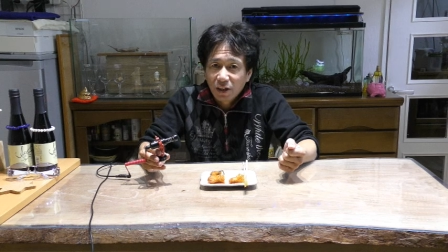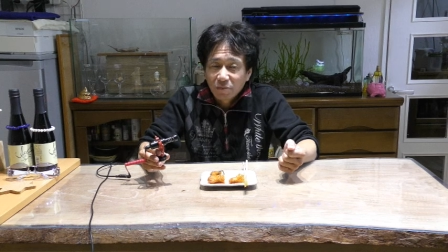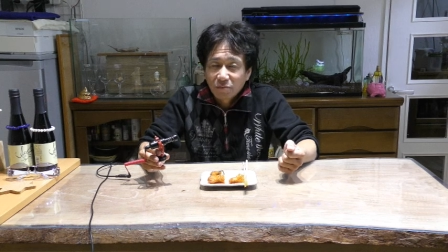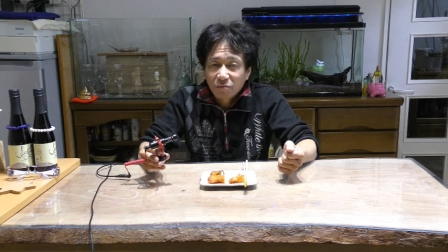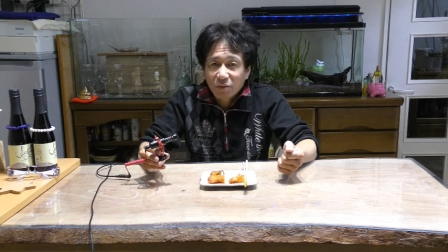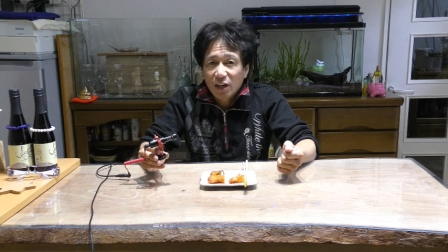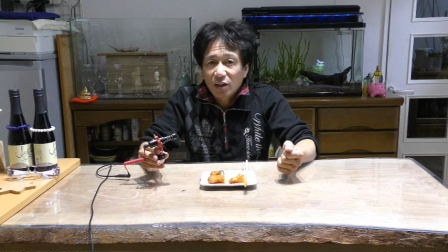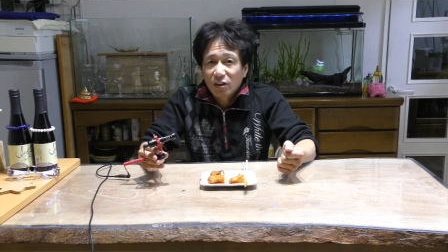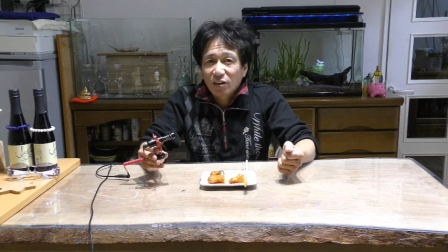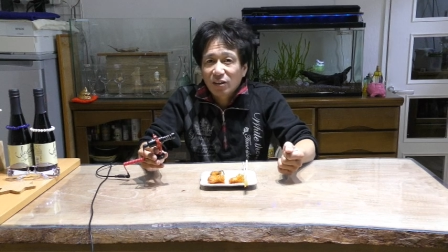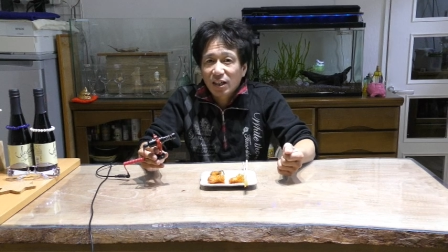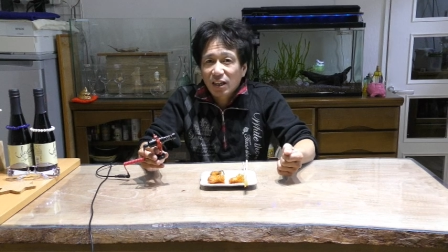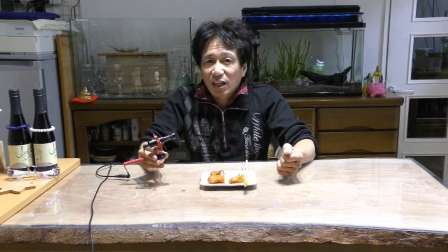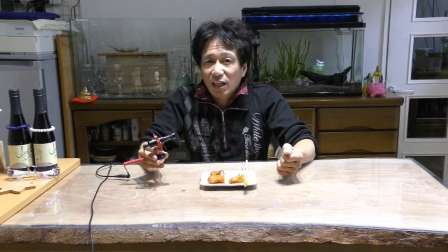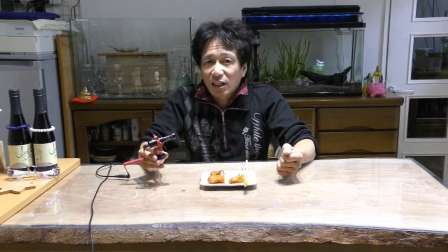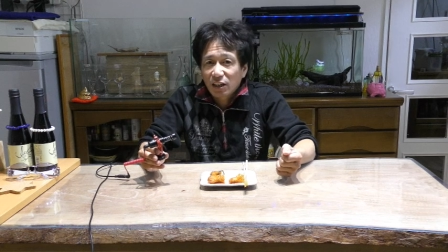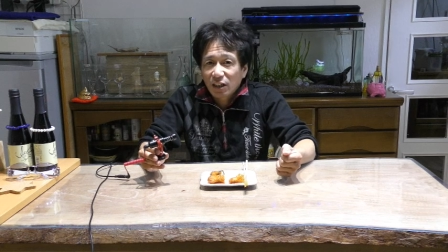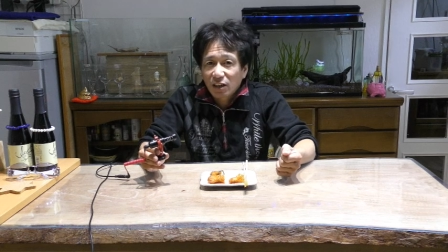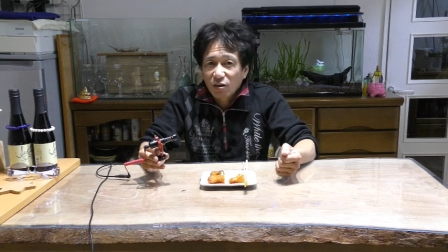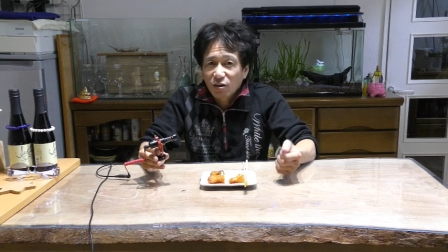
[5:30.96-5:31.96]
まあ、あの、
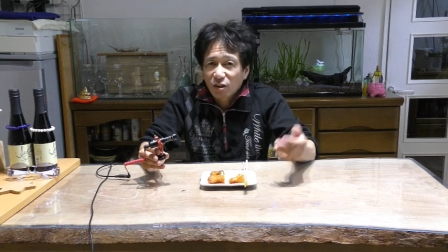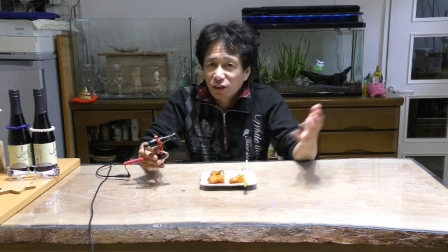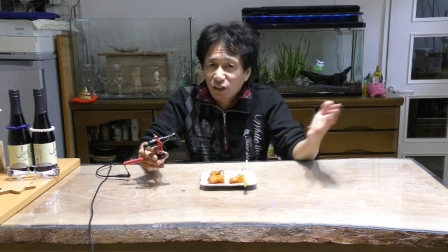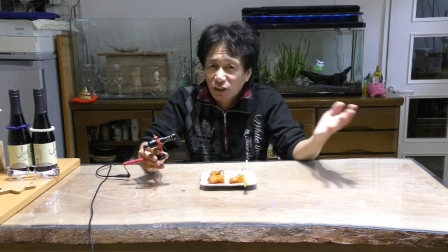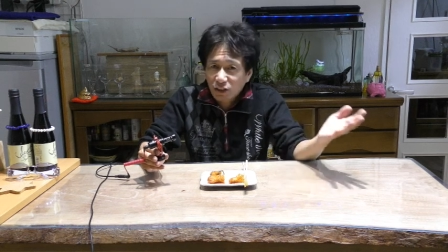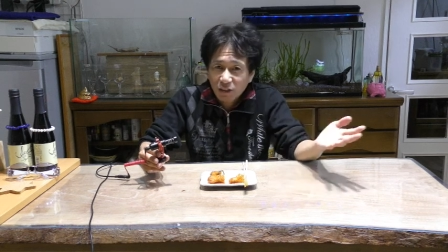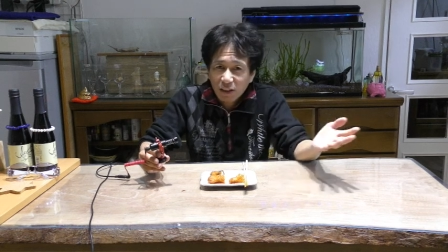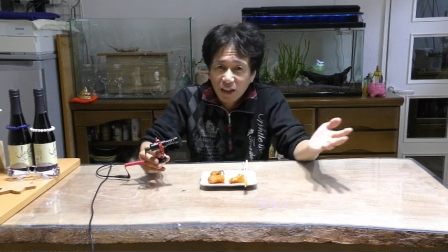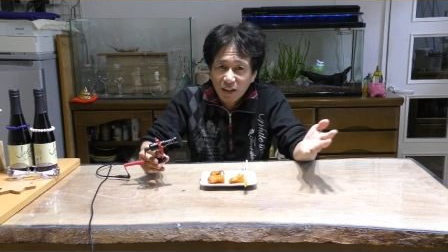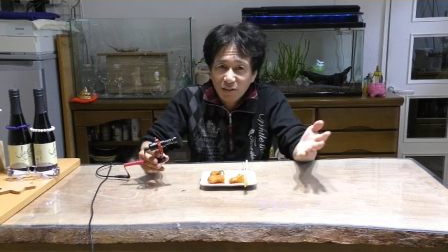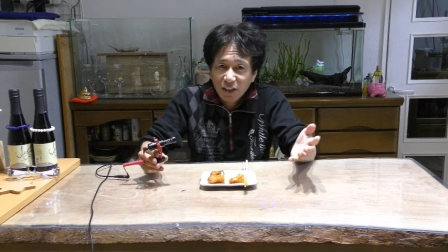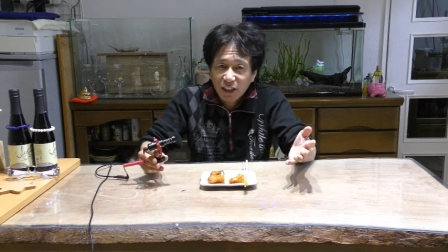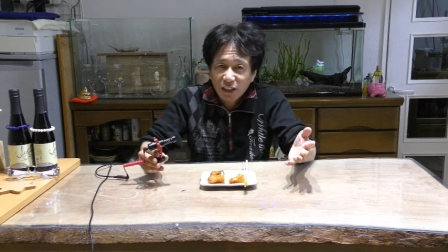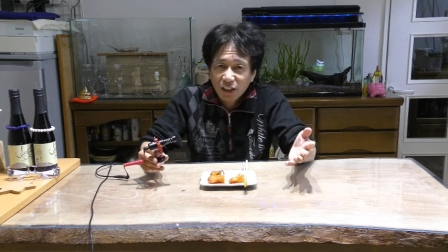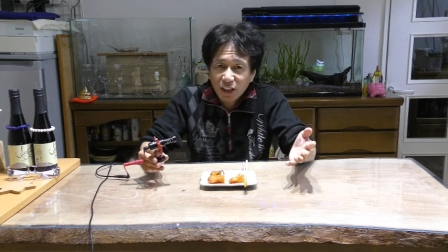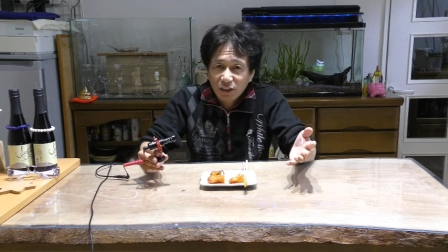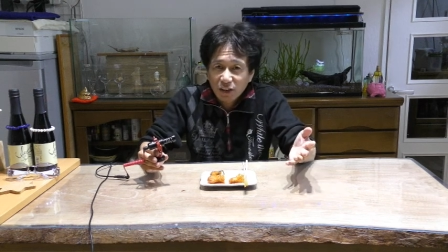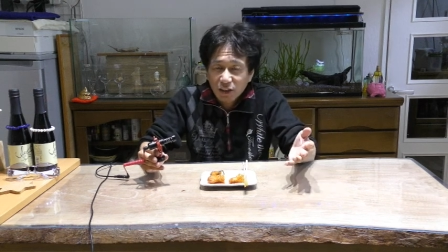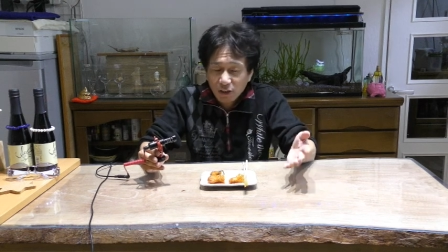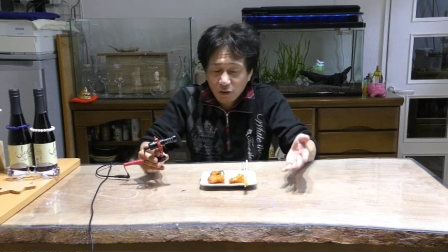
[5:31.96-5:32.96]
中にはね、美味しくないや
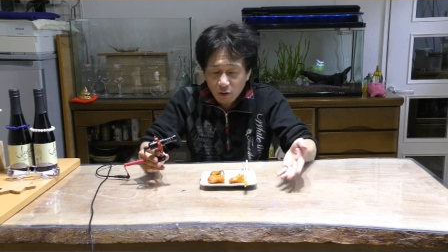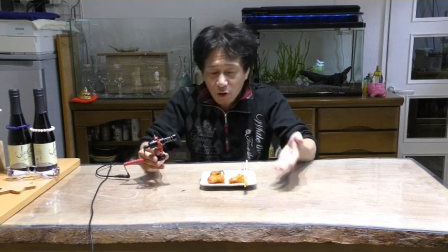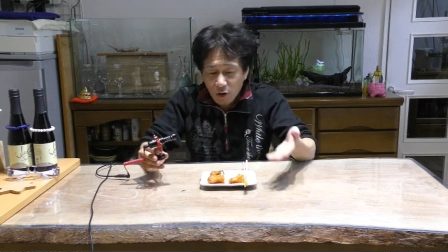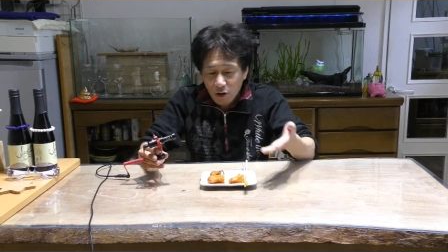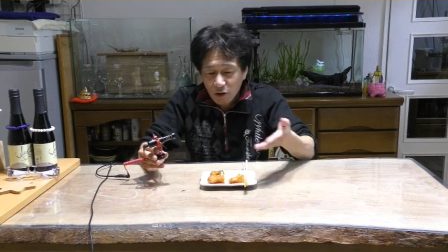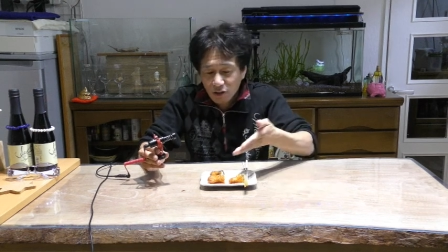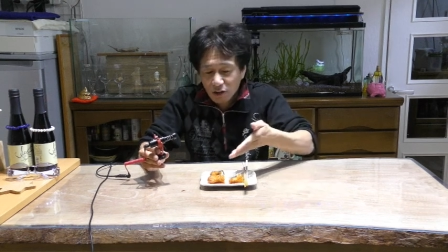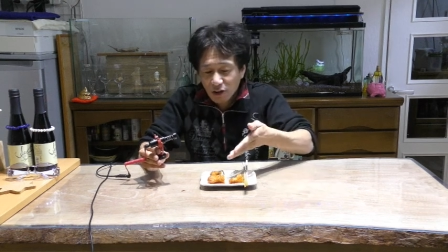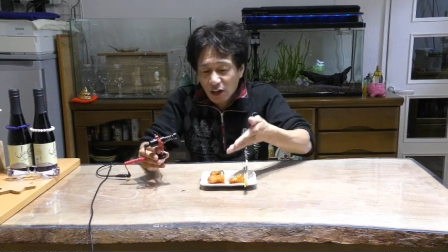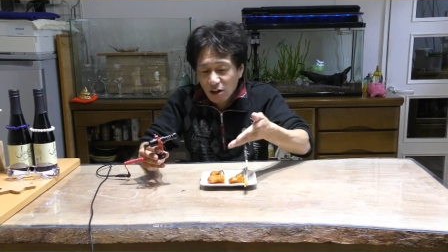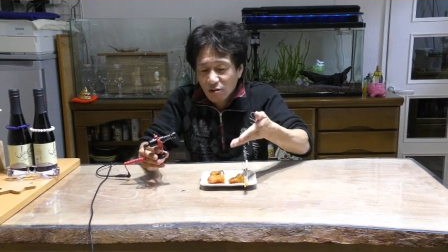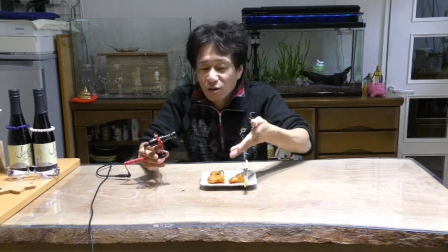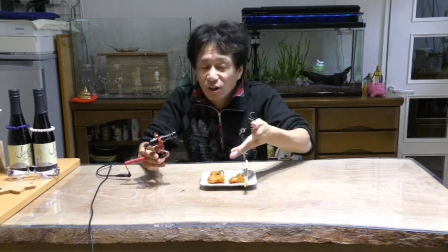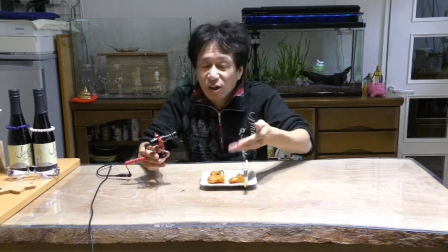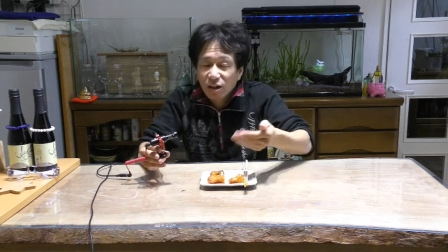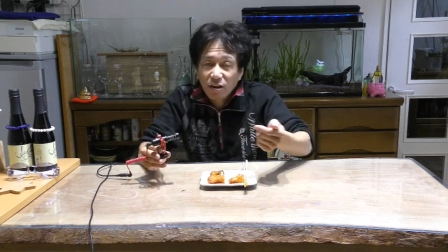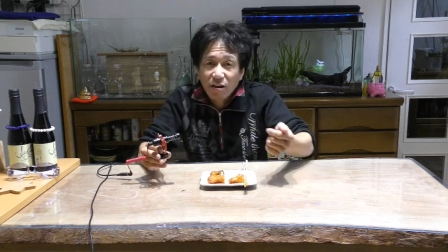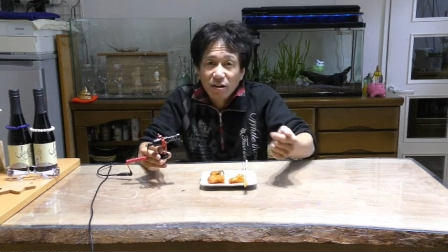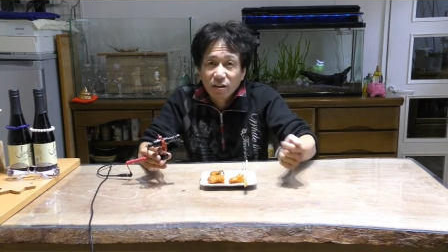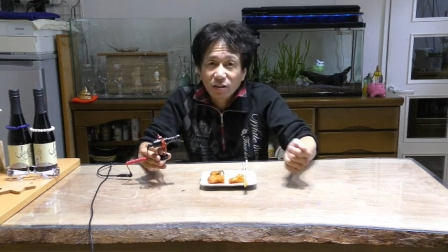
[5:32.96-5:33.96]
つなんだけど、今回はこ
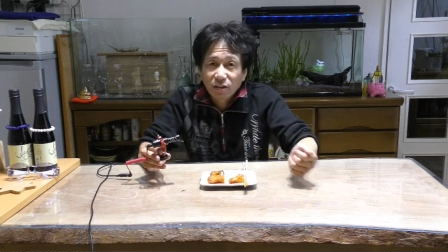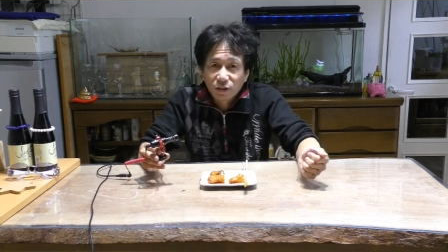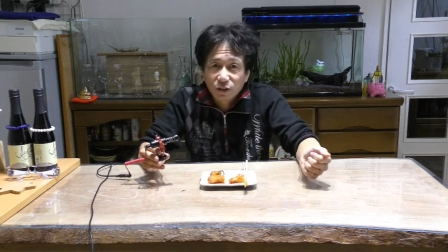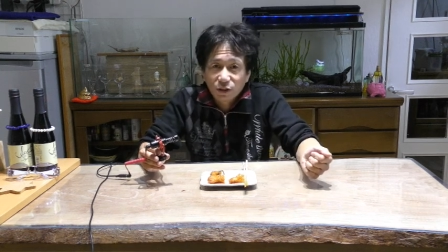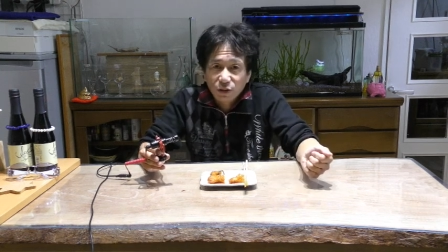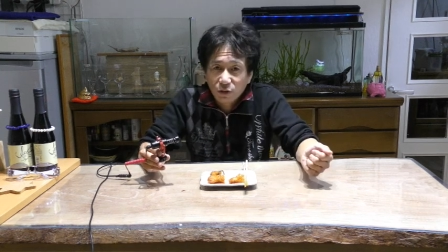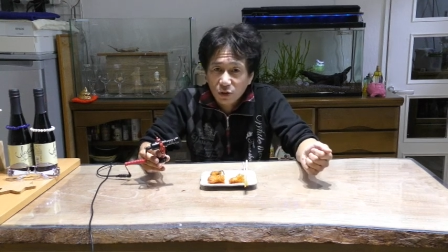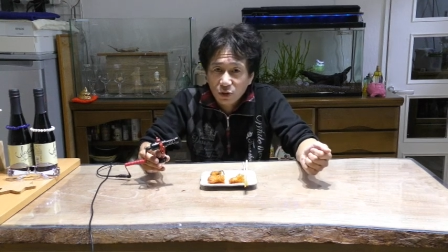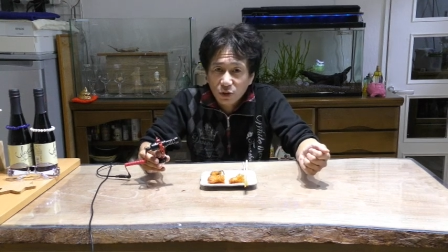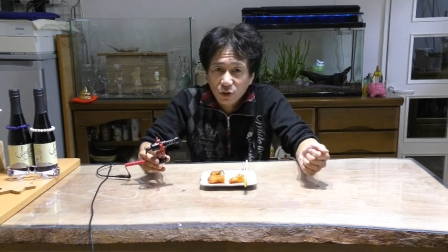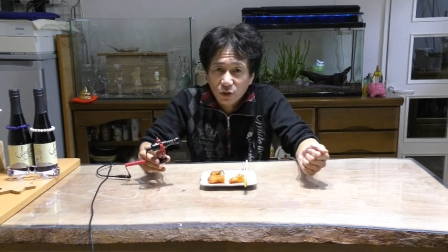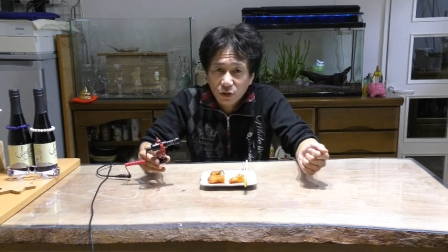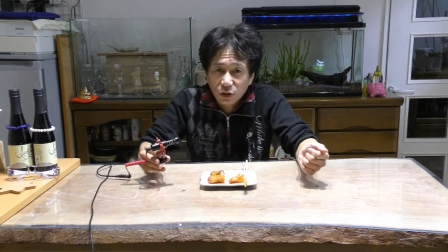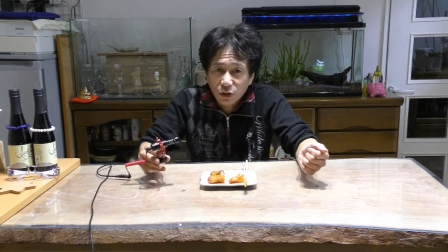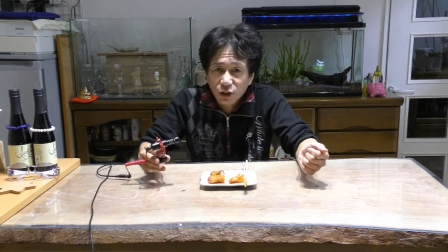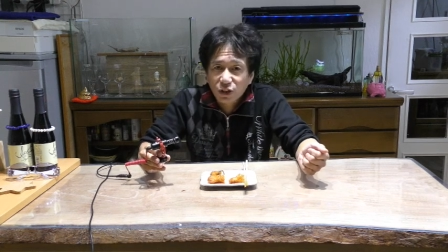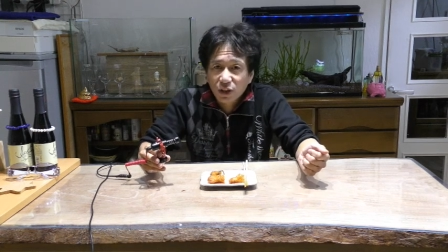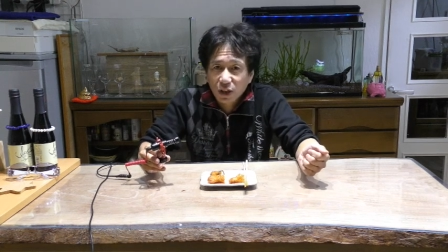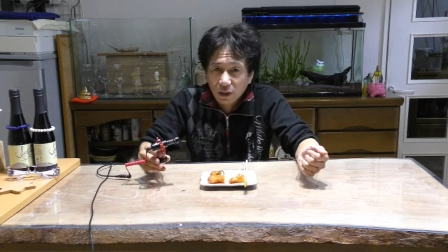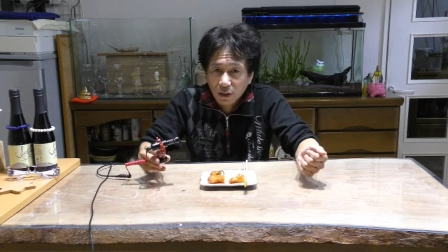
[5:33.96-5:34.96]
れね、すごく美
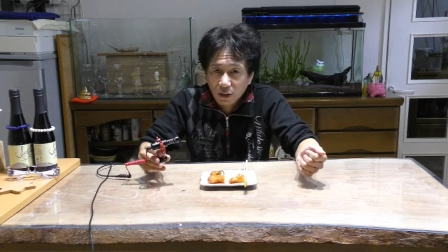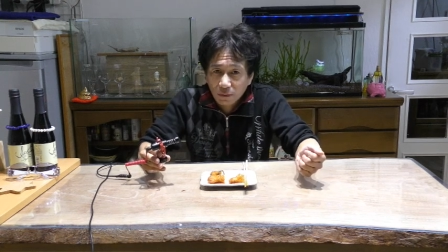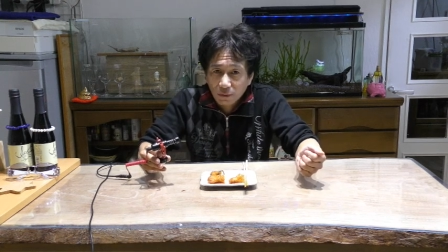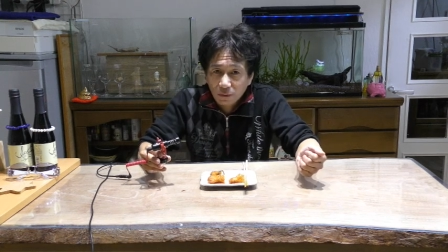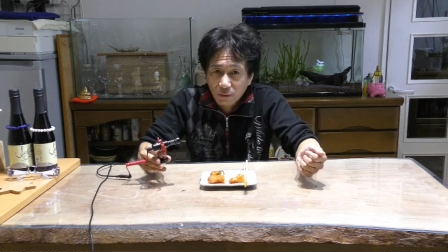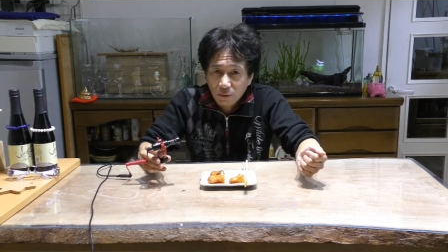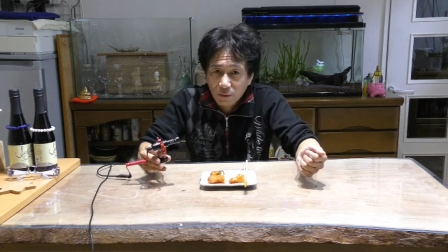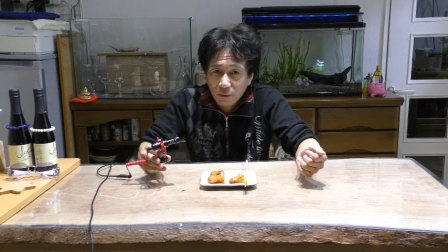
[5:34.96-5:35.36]
味しいです。